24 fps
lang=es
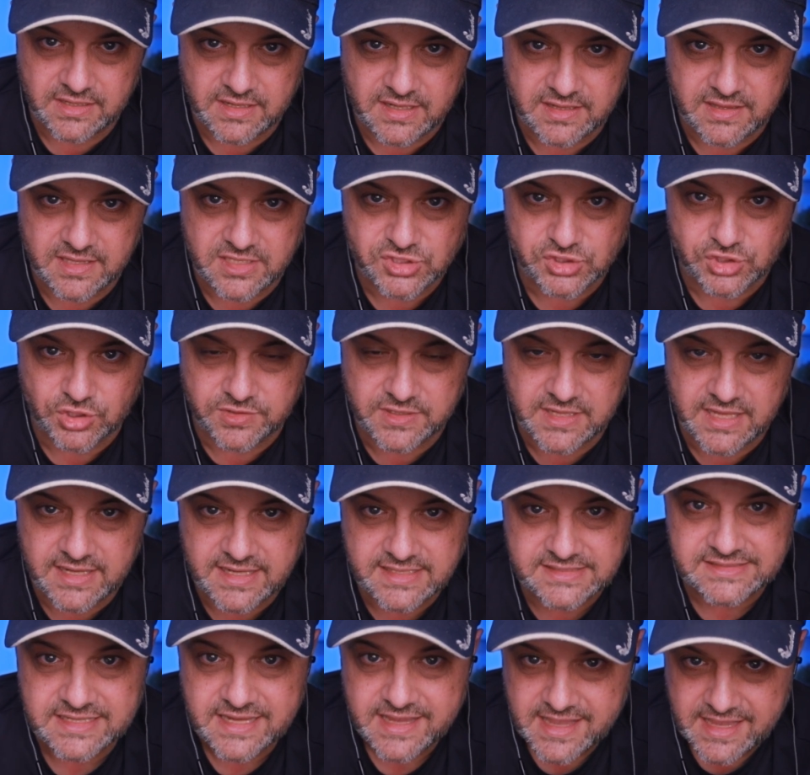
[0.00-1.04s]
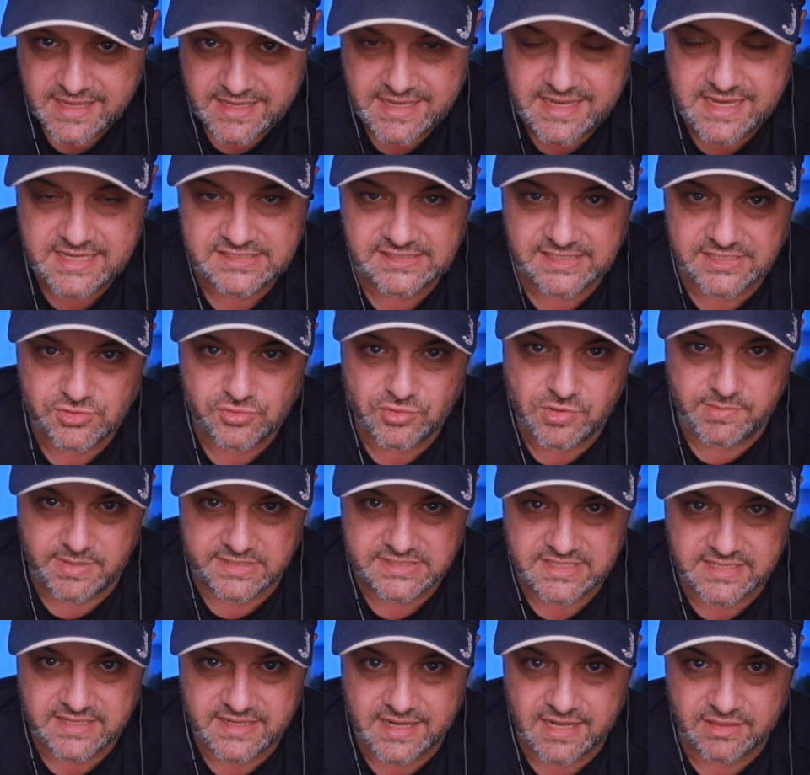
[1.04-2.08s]
en redes sociales y estas
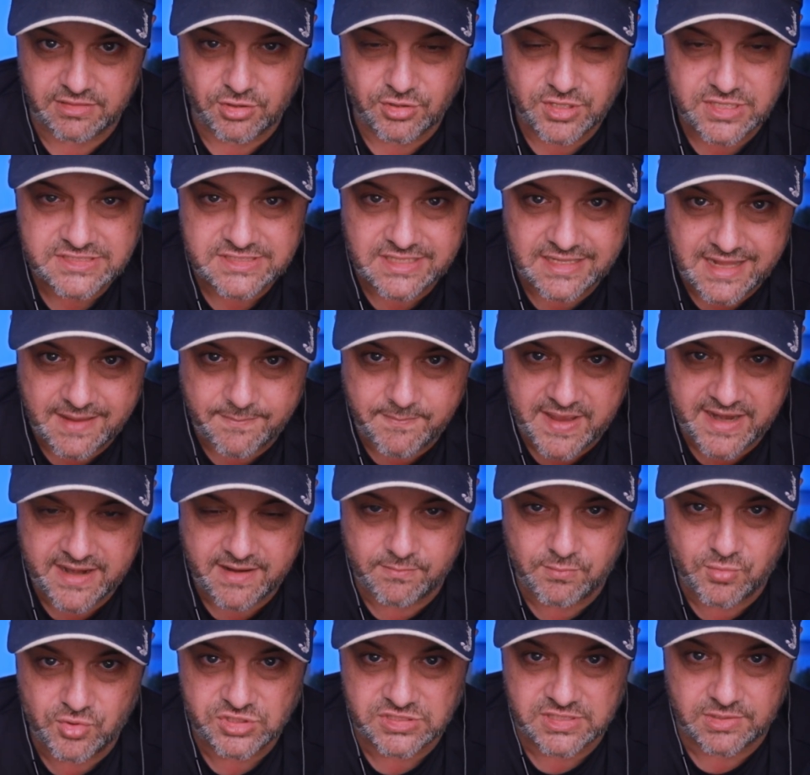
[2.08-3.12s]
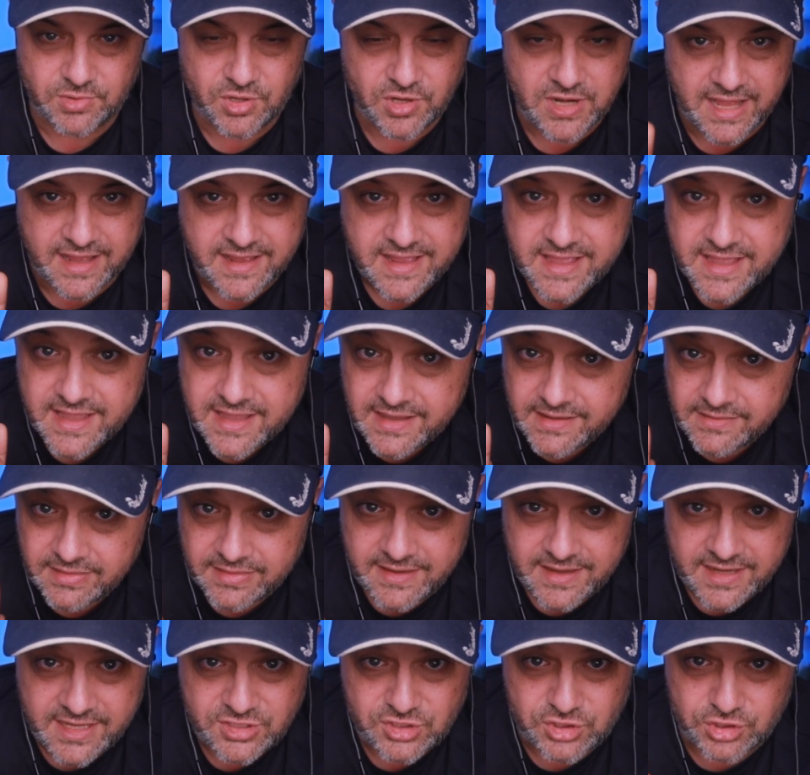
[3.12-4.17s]
nuevas generaciones le paran mucha bola.
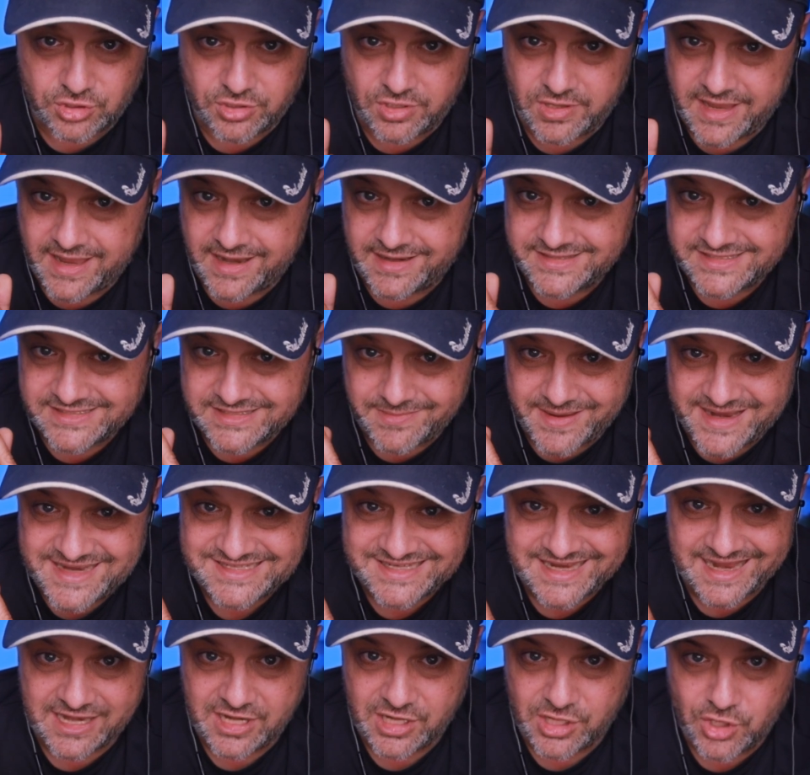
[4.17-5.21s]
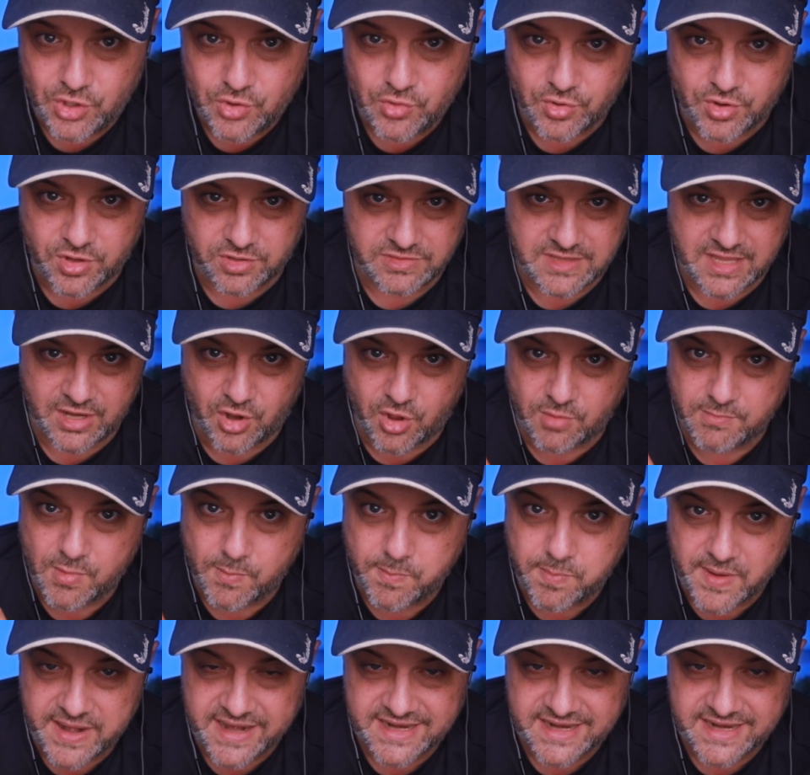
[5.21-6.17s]
De hecho, eh, si veis el look de cómo